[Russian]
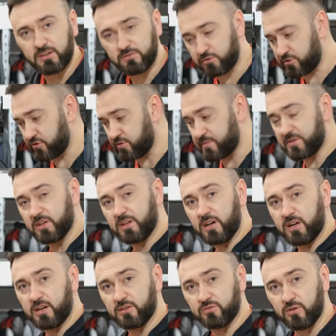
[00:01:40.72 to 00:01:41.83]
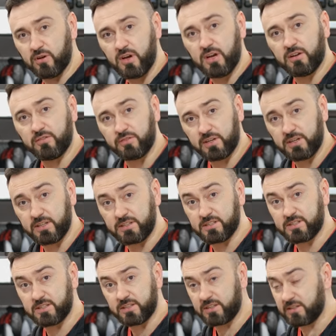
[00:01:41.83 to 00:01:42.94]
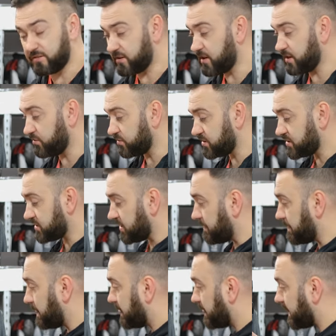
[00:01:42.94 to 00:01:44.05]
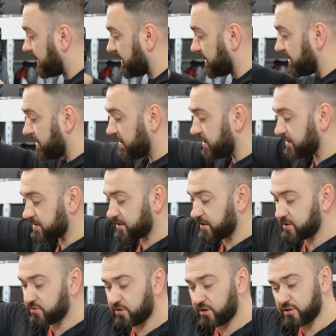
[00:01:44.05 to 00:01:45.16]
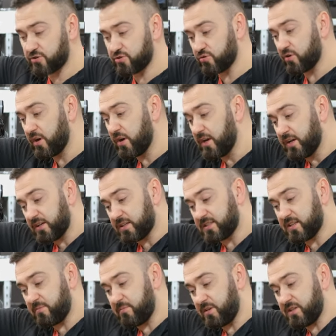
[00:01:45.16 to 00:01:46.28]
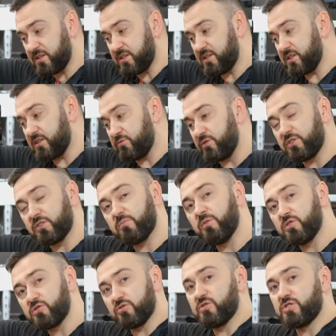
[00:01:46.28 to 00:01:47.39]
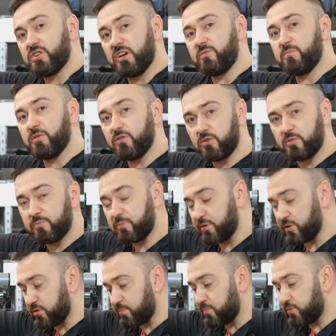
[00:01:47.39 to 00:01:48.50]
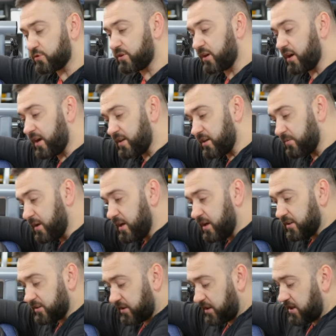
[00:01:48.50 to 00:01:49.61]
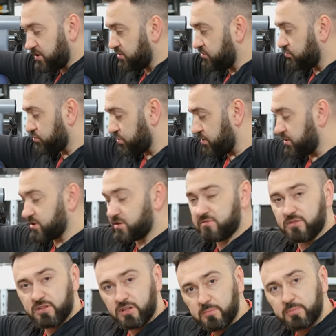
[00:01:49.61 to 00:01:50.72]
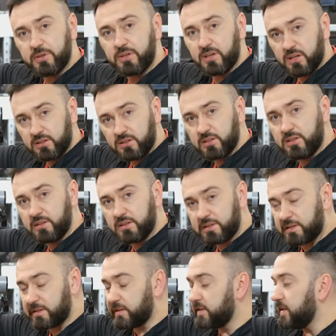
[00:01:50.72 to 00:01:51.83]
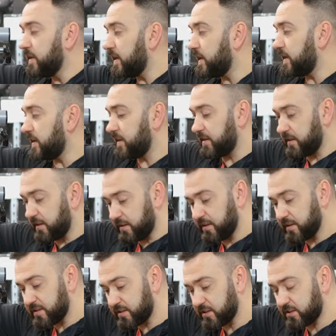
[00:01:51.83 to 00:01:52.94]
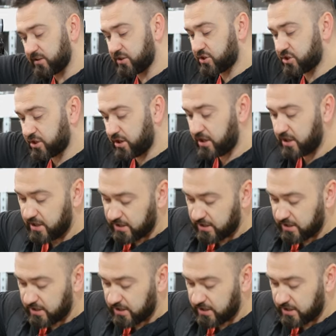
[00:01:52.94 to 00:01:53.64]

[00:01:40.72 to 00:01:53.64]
Вот, собственно, как оно выглядит с этого ракурса. А, сразу хочу заметить, у них большой шаг вперед, вперед по тканям. Ткани уже действительно приятные, дорогие достаточно.